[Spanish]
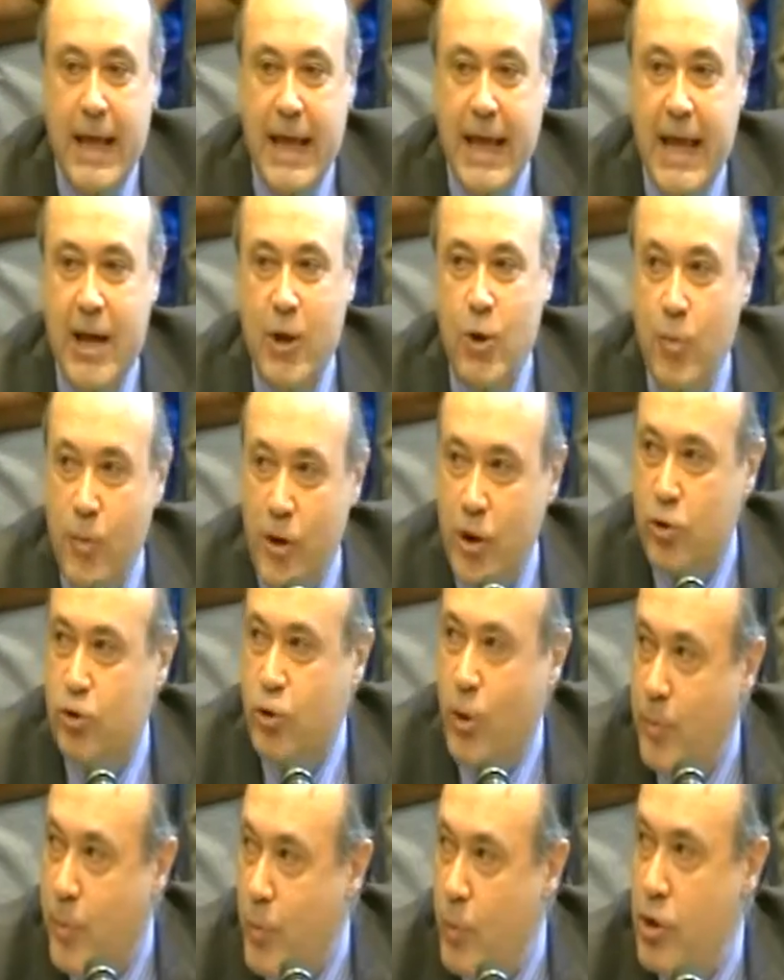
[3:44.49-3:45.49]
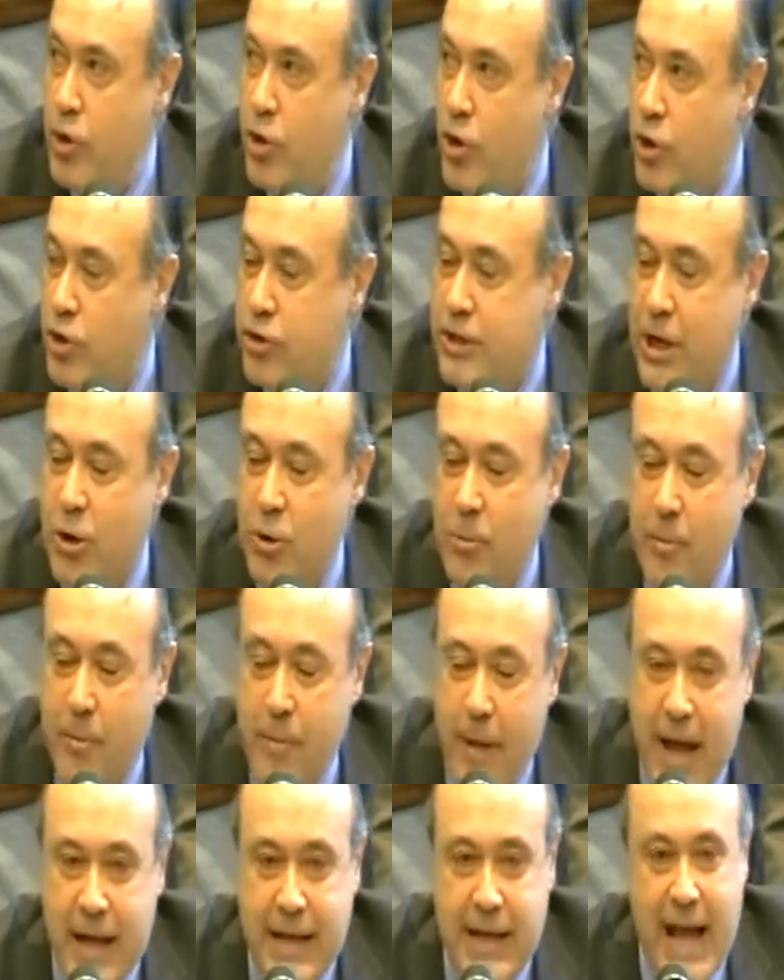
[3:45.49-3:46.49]
el numeroso público que nos
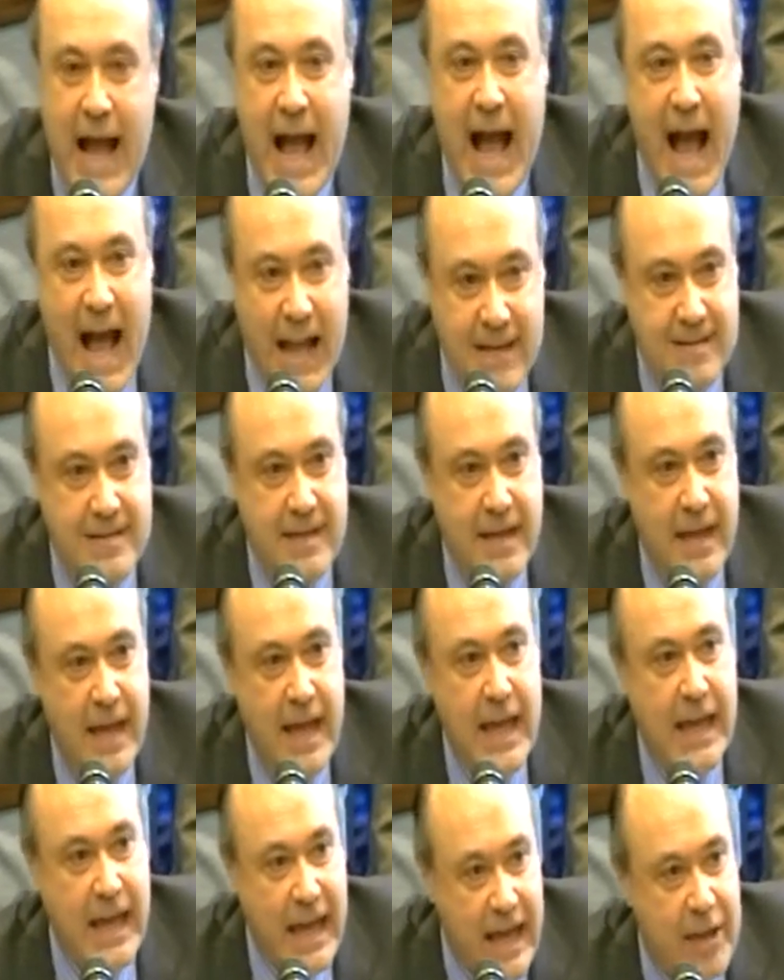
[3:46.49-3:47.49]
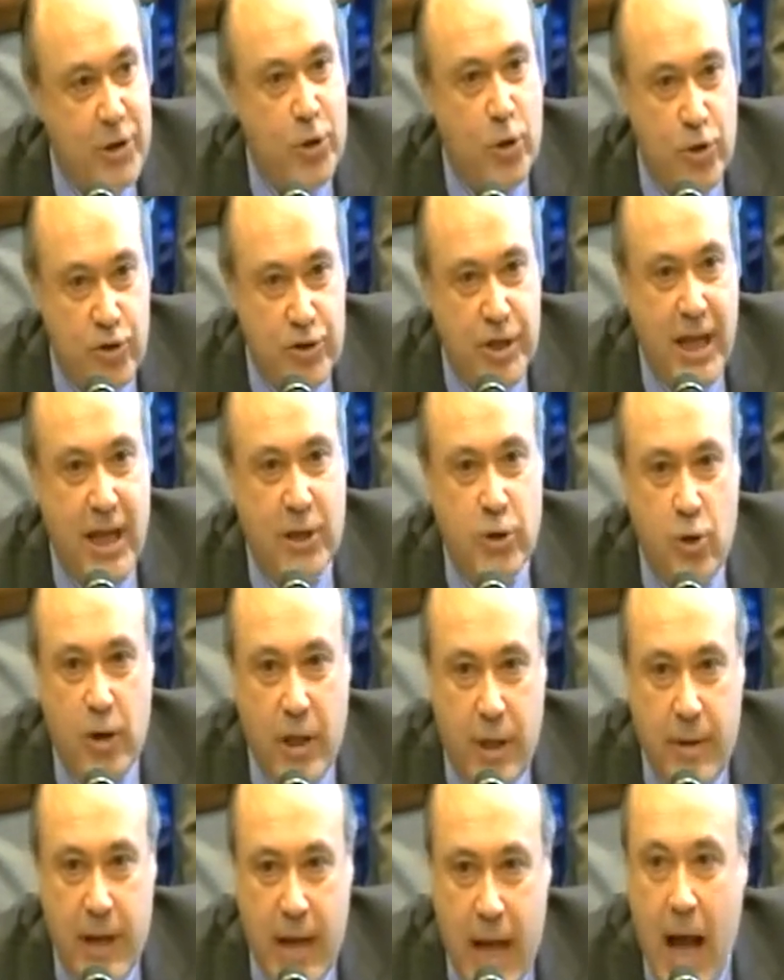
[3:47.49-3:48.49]
acompaña hace que esto sea
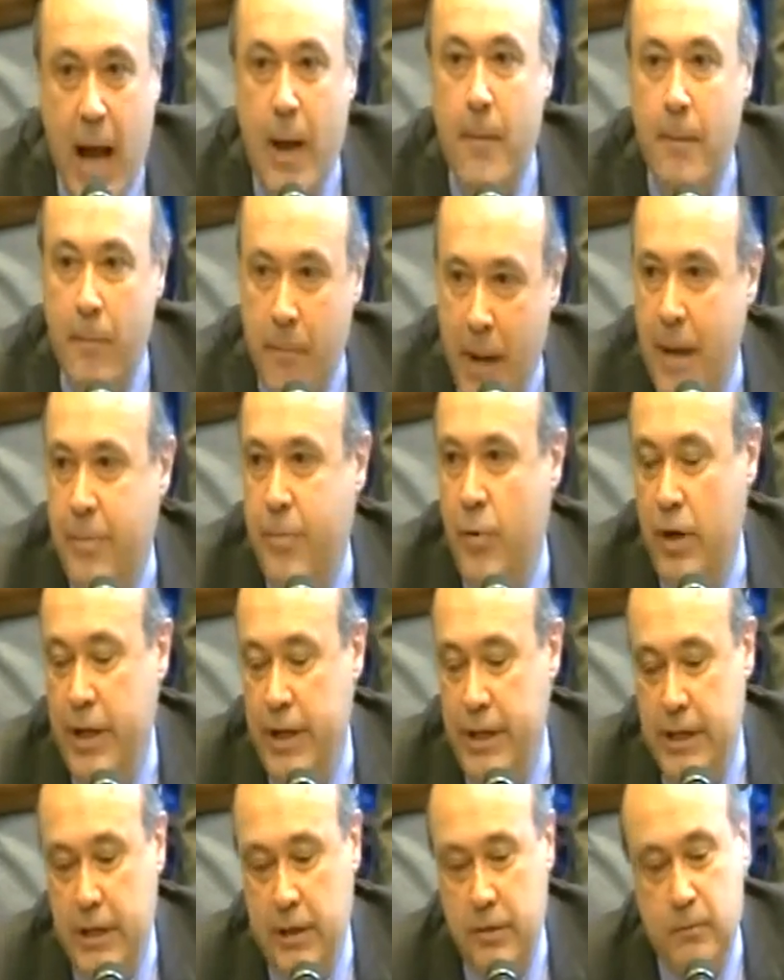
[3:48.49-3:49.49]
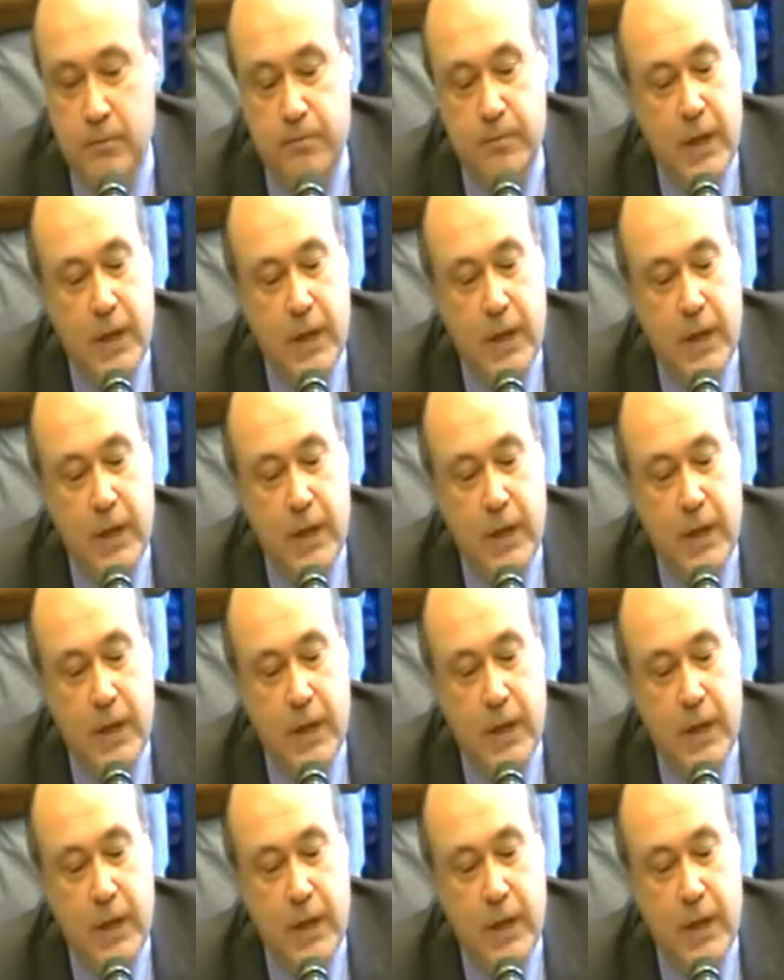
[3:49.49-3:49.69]
todavía más político.